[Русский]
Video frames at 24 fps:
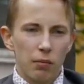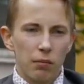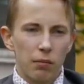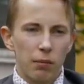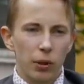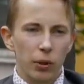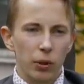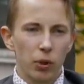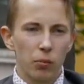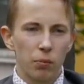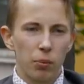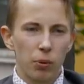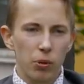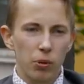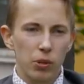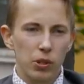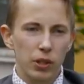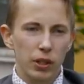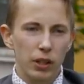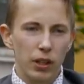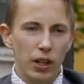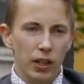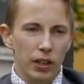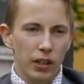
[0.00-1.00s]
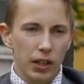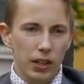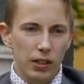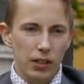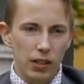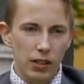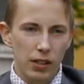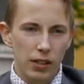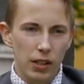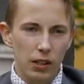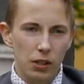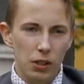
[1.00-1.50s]
Потом просто, когда
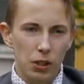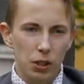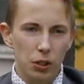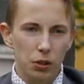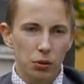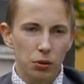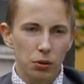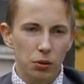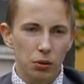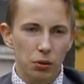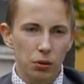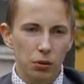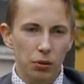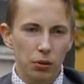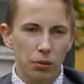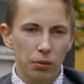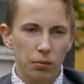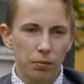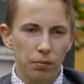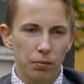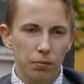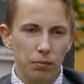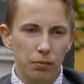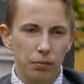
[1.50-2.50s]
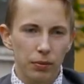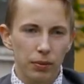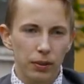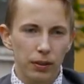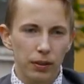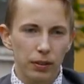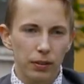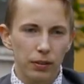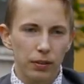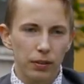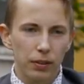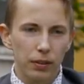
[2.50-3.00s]
осознал, что
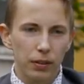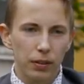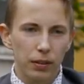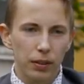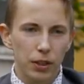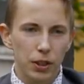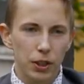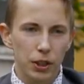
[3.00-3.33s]
к